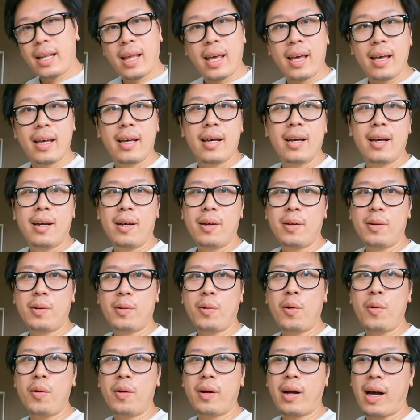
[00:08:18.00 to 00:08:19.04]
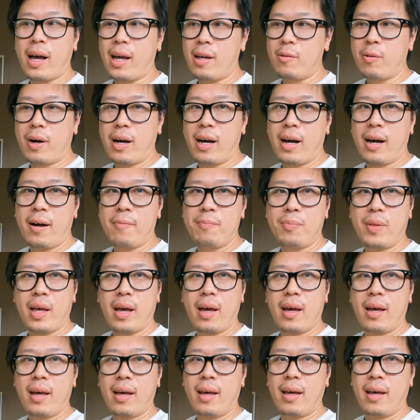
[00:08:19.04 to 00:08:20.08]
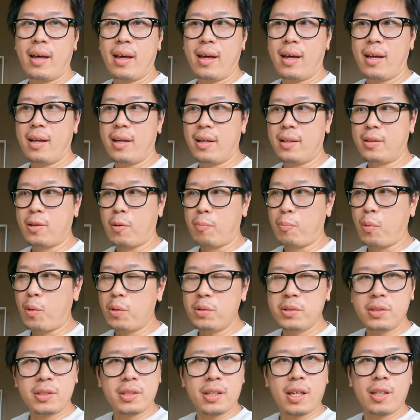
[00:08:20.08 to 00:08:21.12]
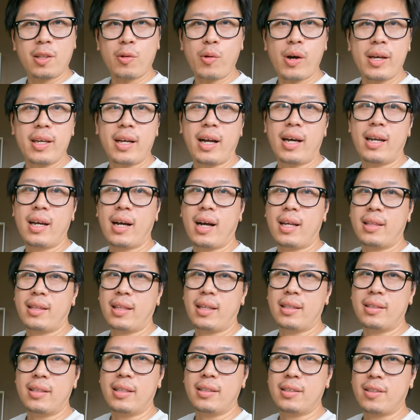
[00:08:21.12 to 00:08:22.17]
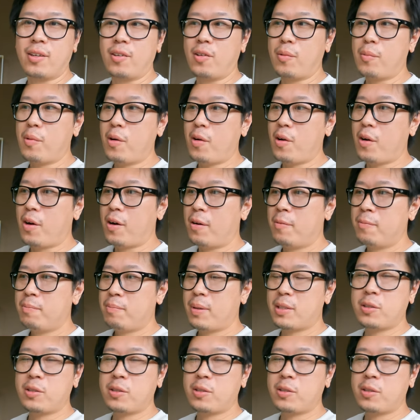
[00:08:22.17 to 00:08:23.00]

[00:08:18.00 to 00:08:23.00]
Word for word: でね今回は、えーと、ポン漬けとはいかなかったんですけども、